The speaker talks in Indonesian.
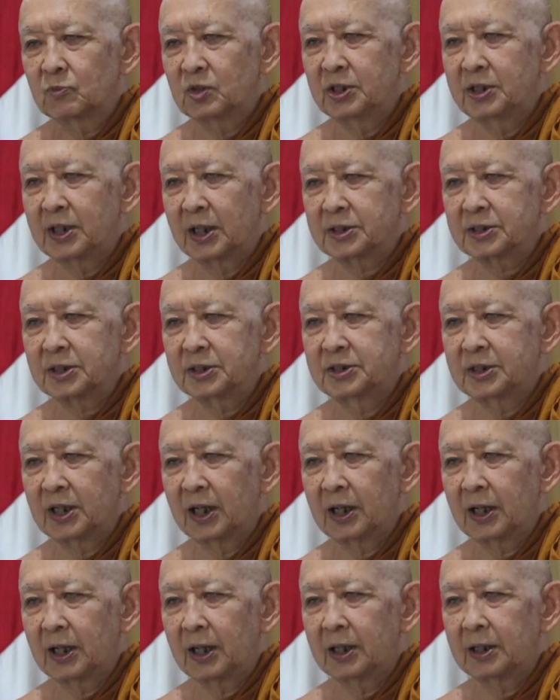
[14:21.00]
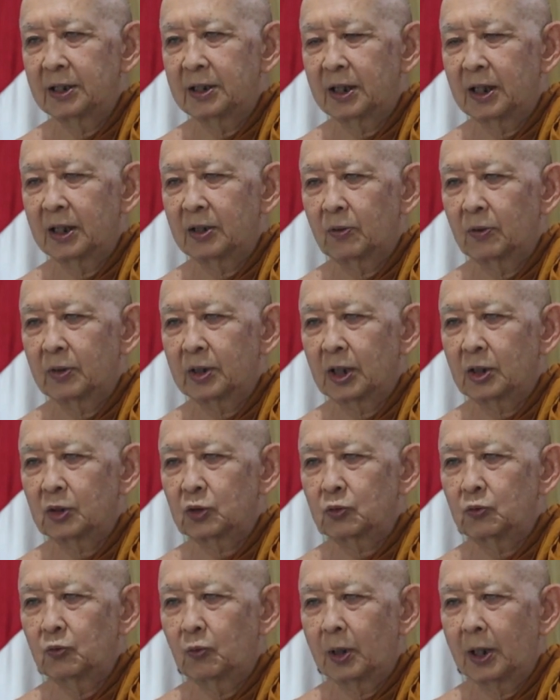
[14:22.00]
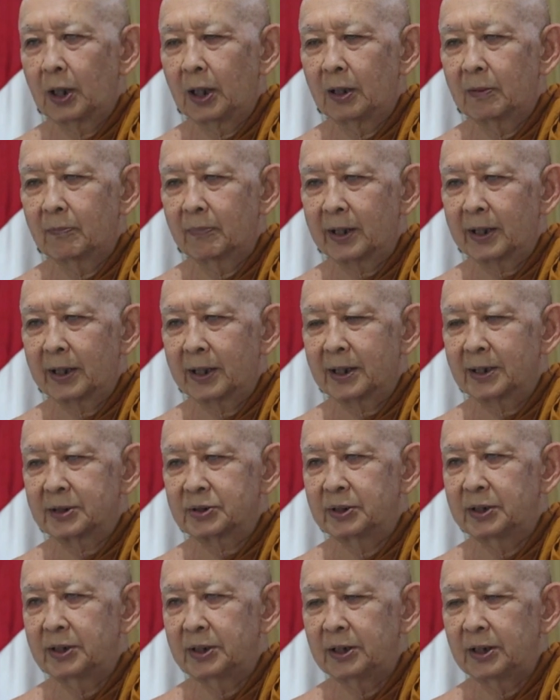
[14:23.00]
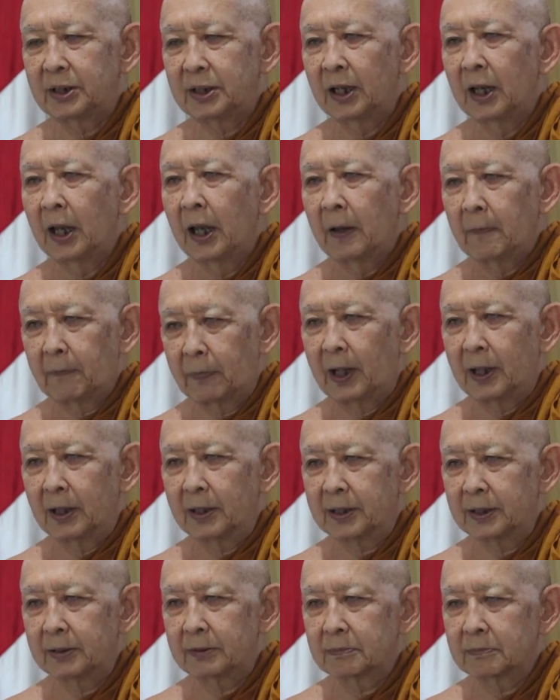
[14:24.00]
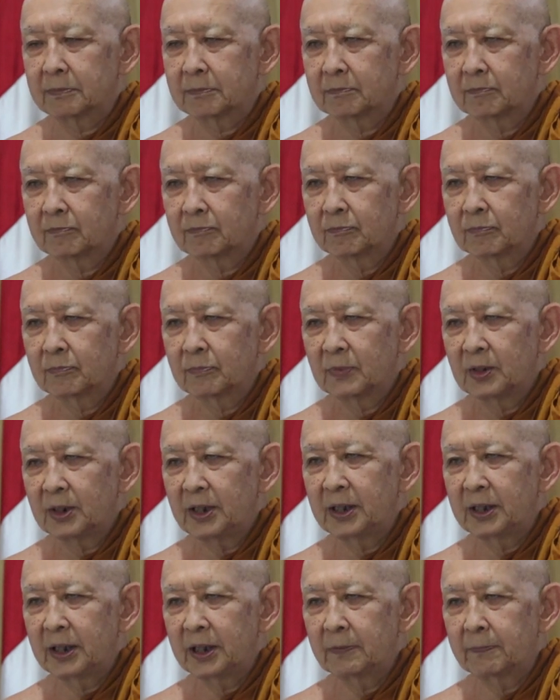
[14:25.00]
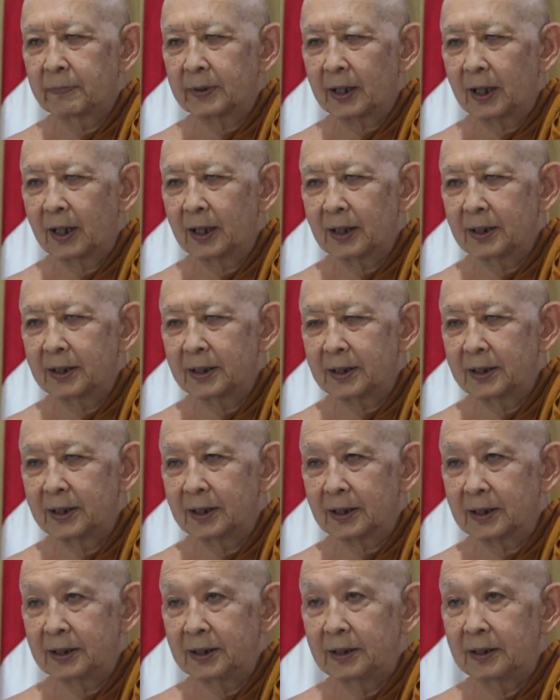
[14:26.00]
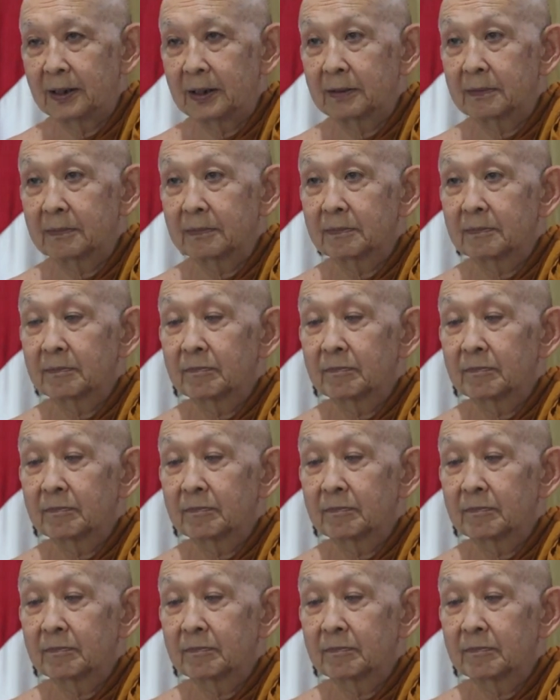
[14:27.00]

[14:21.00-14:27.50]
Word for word: tidak sejalan dengan orang tua mereka sendiri, bahkan ingin beralih keyakinan.